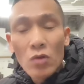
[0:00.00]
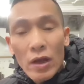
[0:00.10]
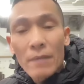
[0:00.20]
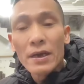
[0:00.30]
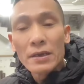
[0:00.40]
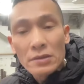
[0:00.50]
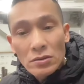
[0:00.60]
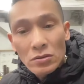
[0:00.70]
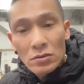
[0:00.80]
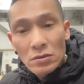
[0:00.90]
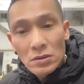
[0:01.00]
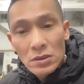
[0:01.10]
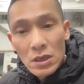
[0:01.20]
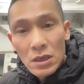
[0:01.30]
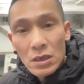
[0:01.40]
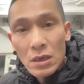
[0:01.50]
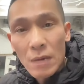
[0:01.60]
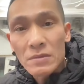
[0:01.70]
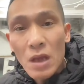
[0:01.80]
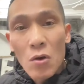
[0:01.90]
anh? Đúng rồi em ơi
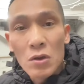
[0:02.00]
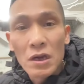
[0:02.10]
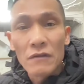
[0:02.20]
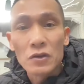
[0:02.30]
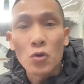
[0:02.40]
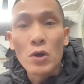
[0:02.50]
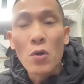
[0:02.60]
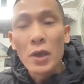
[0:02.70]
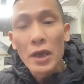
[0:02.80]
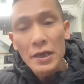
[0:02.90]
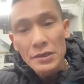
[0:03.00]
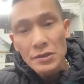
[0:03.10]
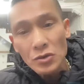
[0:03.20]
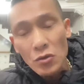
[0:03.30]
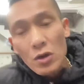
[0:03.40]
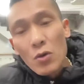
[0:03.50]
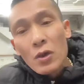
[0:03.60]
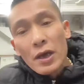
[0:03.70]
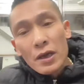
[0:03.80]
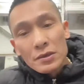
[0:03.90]
Cấm tàu nên là phải chỗ điều kiện Chỗ
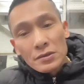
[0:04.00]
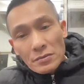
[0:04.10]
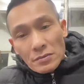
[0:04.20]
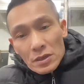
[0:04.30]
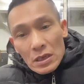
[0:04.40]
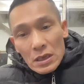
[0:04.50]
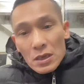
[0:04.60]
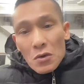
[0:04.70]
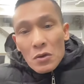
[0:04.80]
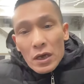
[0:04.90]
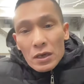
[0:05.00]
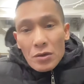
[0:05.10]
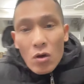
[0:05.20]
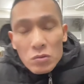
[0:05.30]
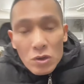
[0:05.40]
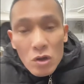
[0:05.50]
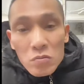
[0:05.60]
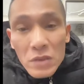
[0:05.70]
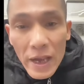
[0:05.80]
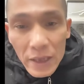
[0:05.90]
điều kiện Điều kiện của ông
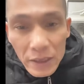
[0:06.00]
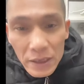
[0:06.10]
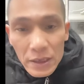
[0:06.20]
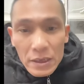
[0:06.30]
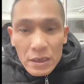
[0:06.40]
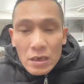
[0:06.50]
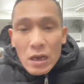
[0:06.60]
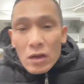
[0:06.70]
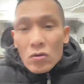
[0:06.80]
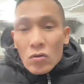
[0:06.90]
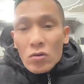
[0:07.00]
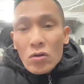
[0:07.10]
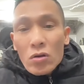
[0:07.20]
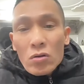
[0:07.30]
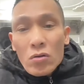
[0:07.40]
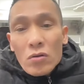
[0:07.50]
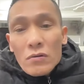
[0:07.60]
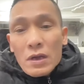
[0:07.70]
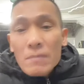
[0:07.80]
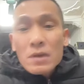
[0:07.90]
tướng tá thì là nó nó
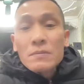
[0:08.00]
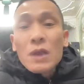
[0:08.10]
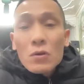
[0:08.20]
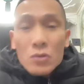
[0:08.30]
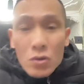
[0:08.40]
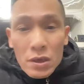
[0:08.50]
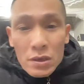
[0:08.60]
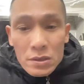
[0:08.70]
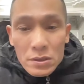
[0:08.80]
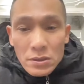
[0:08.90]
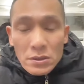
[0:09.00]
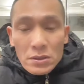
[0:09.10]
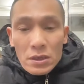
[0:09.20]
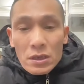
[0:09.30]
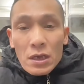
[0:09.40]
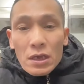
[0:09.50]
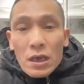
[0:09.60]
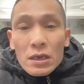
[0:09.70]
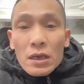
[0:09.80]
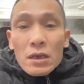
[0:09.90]
nó, nó cấm cấm tàu thôi
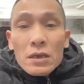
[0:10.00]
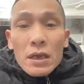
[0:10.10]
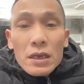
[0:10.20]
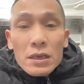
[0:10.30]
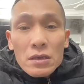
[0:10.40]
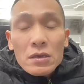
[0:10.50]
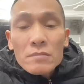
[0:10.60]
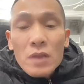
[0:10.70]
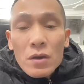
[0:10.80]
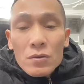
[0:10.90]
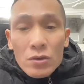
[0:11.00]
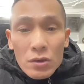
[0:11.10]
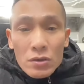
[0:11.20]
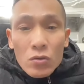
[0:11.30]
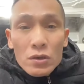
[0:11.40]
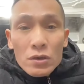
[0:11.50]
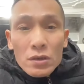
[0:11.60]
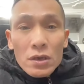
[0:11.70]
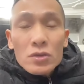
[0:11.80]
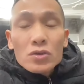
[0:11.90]
ngắt à, ngắt điện ra cấm tàu thôi đun
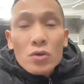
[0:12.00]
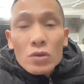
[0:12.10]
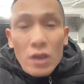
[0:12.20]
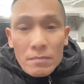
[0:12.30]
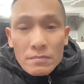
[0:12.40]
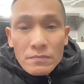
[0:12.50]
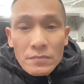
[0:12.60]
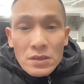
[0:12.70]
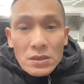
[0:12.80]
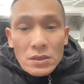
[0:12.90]
nước sôi tắm